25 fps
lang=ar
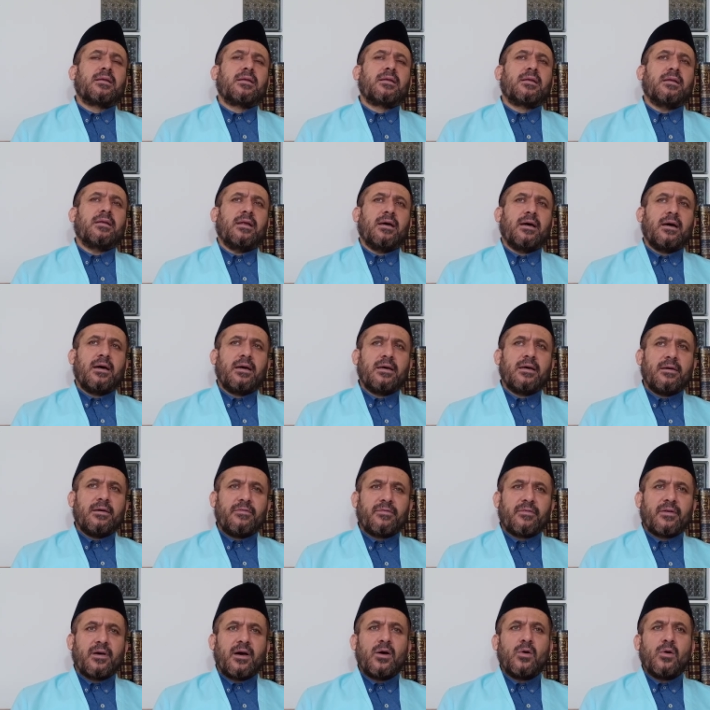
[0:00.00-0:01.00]
لا
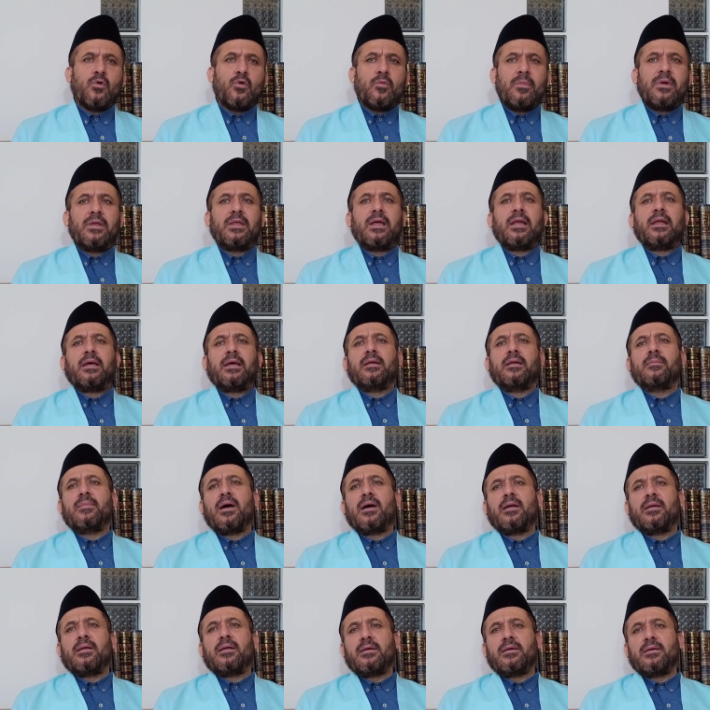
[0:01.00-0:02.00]
يفقه من
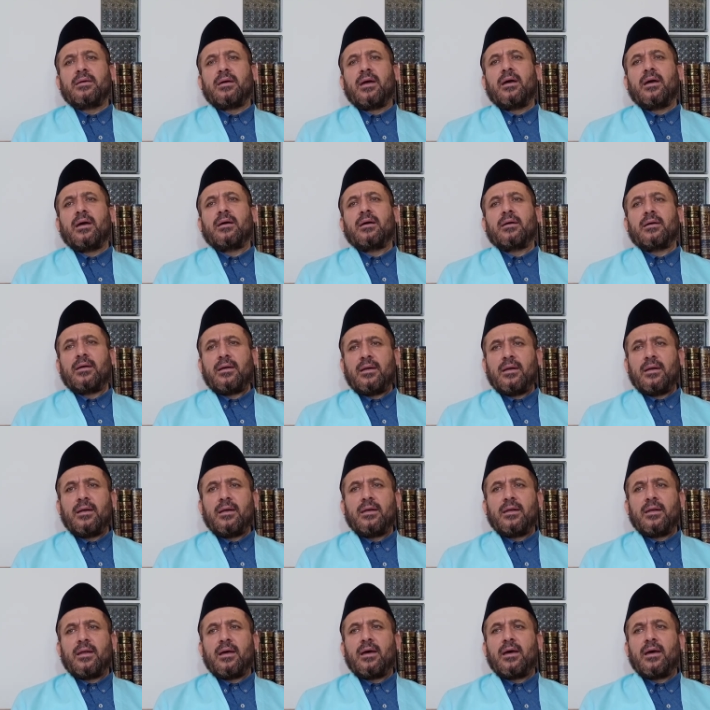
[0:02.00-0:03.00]
العلمانية
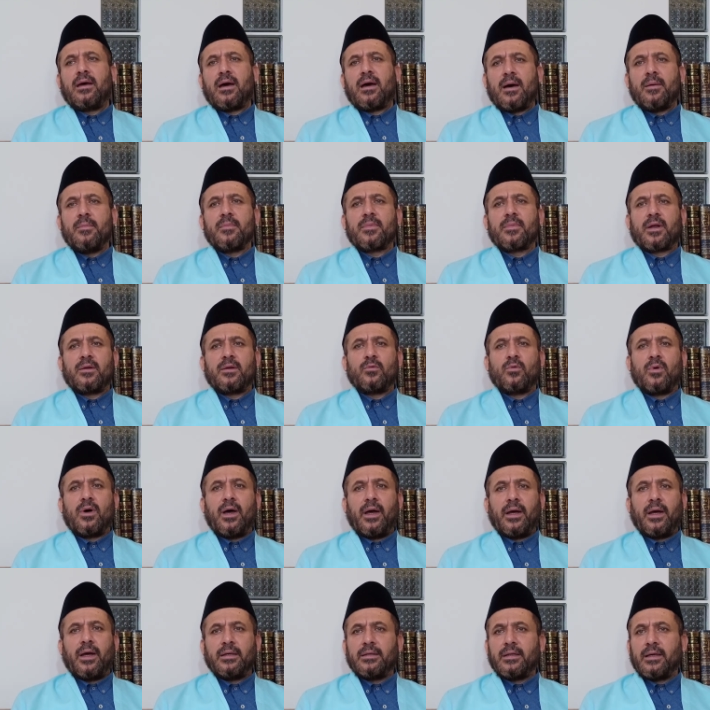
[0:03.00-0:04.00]
إلا أمرا
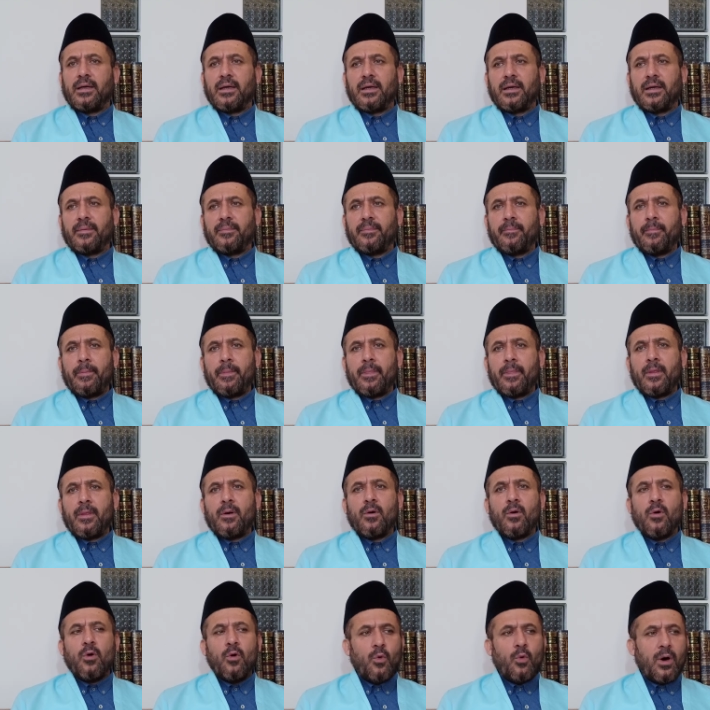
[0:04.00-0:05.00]
واحدا
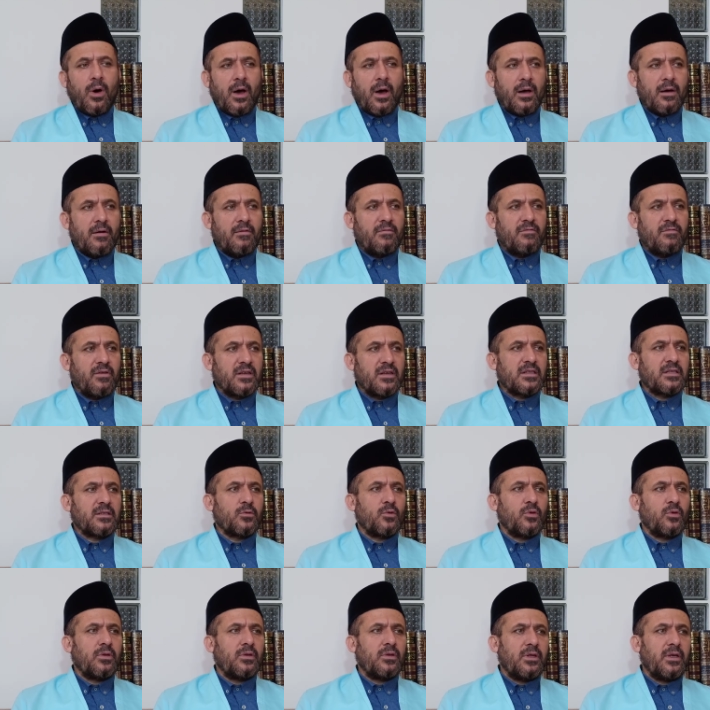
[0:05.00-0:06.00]
هو
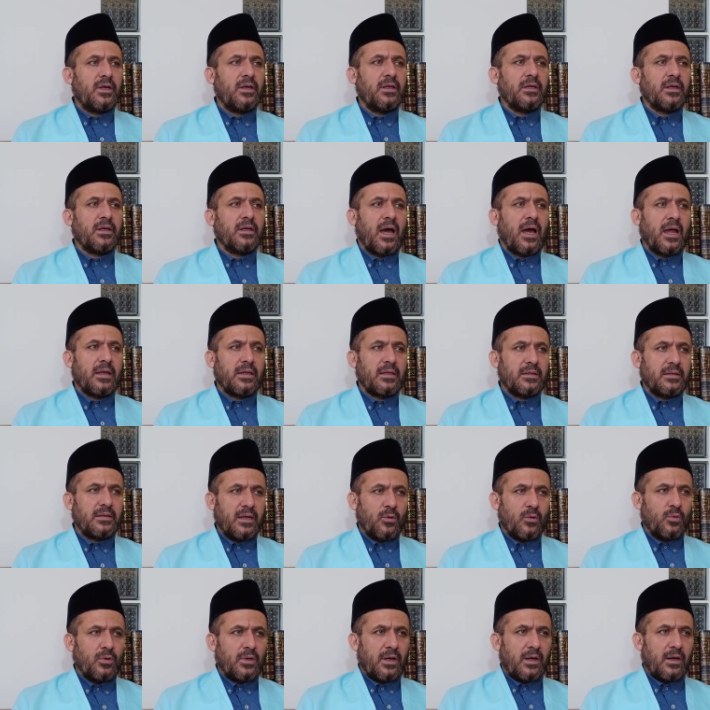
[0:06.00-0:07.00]
فصل الدين عن
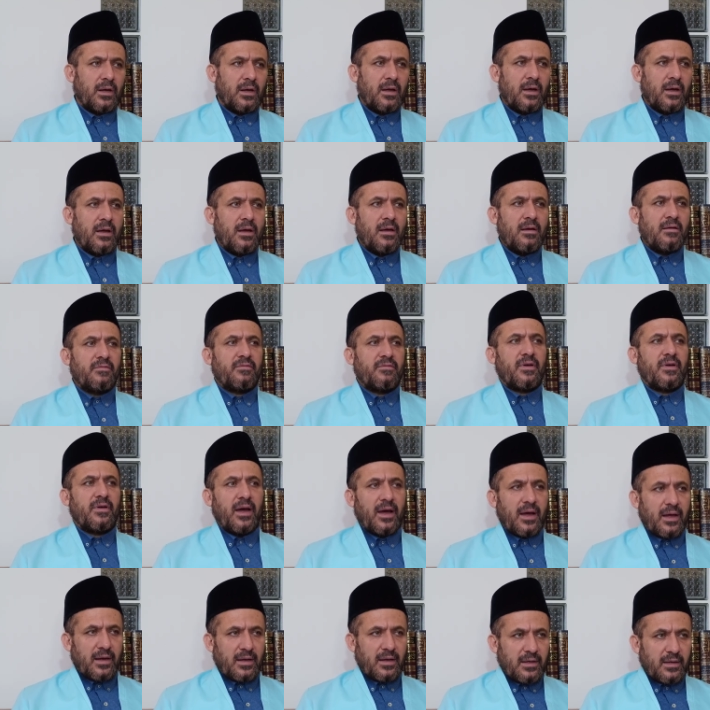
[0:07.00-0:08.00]
الدولة
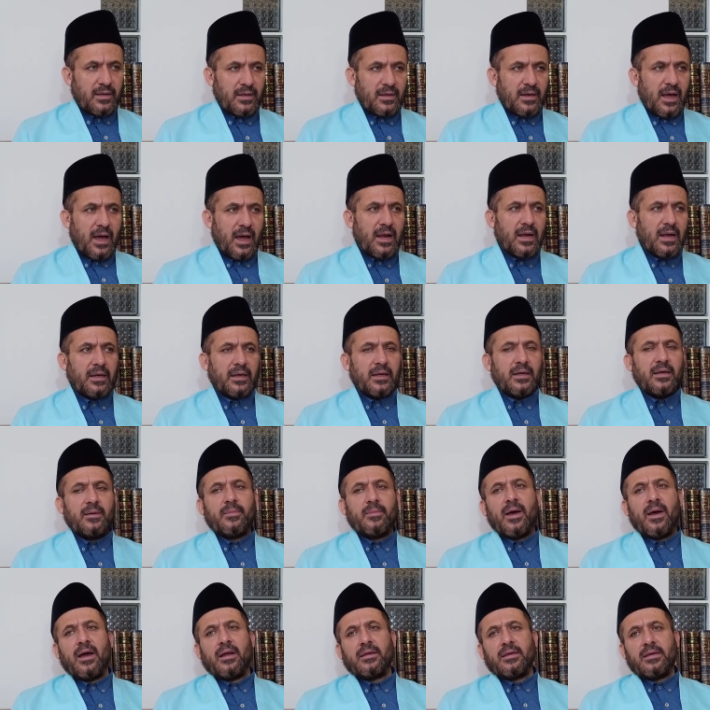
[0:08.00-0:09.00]
فهل
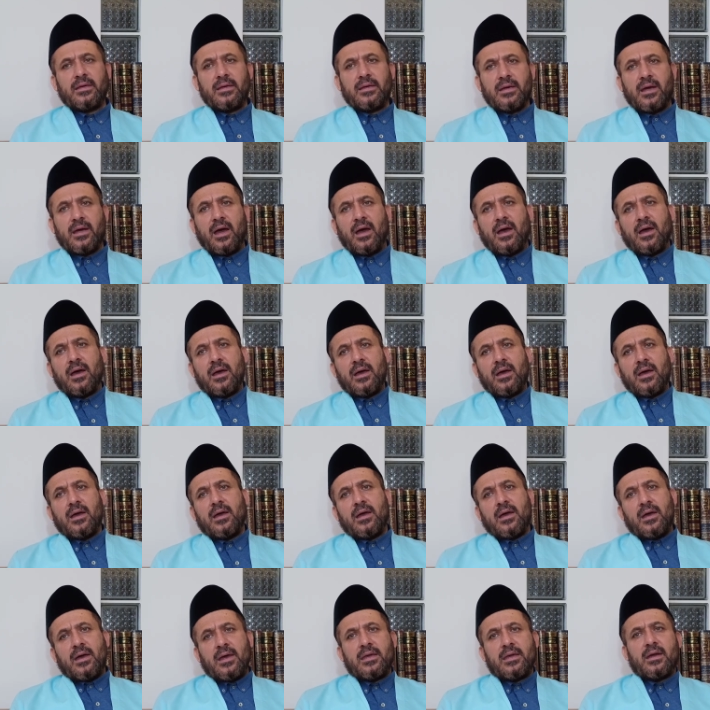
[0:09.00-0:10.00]
العلمانية
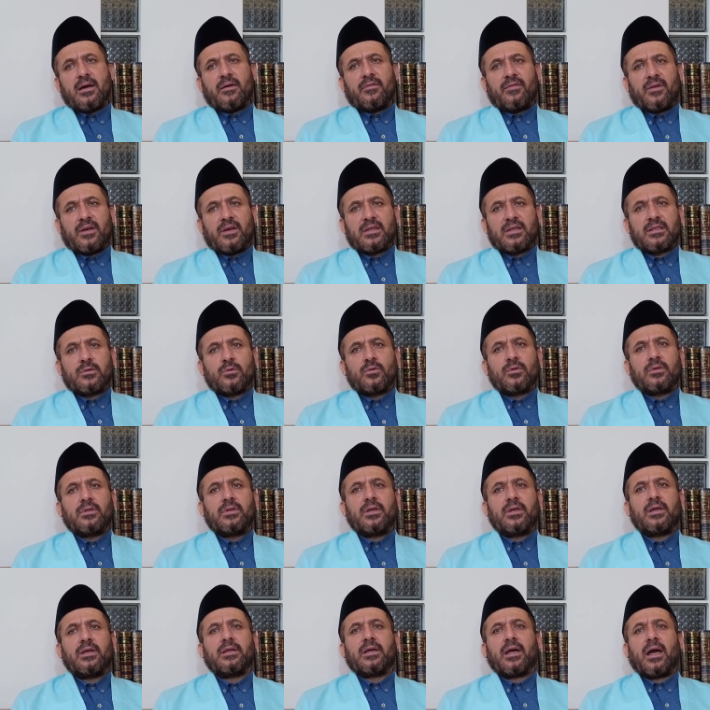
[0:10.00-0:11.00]
هي فصل
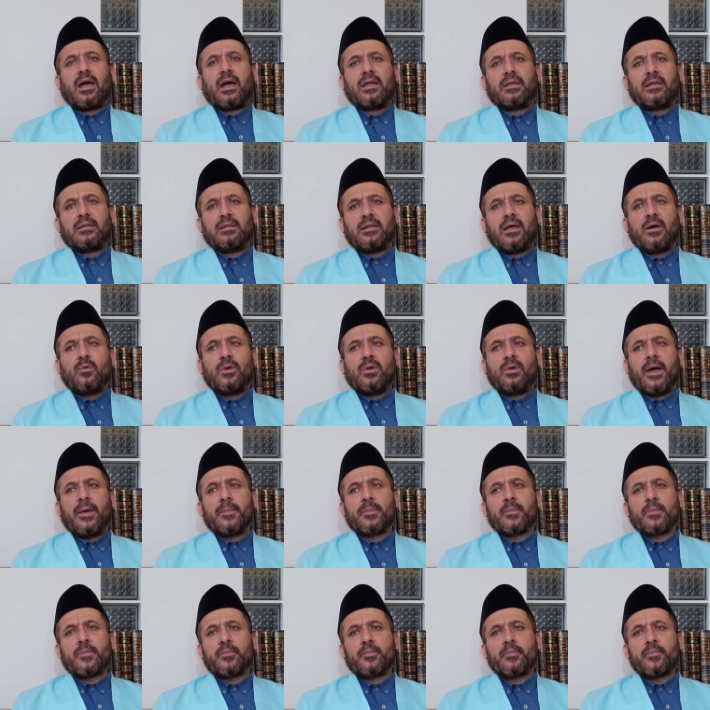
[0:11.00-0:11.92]
الدين عن الدولة؟